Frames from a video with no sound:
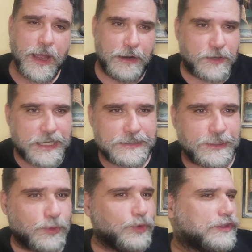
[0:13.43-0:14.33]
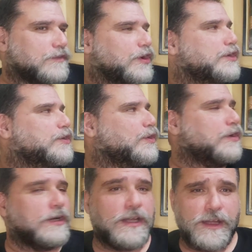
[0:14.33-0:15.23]
Allora, innanzitutto
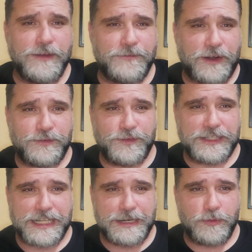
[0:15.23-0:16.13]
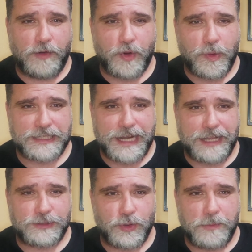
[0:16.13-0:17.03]
voglio farvi vedere il nuovo
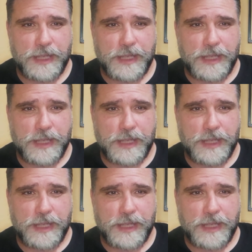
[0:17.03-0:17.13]
quadretto.